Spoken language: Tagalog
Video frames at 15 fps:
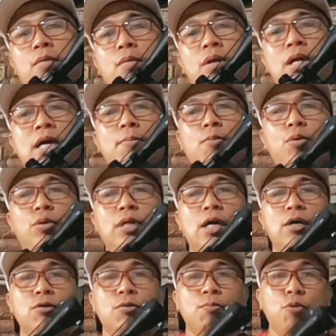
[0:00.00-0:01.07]
Wala po
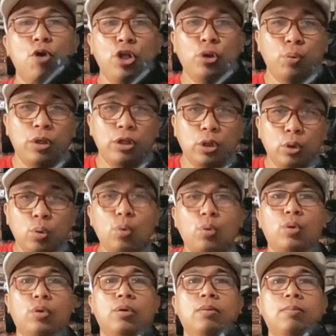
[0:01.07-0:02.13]
tayong .22,
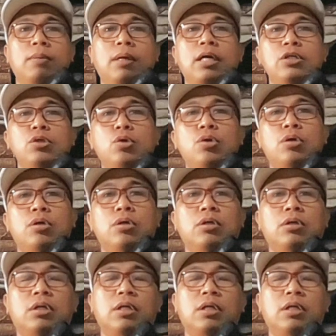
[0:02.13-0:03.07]
mga chong.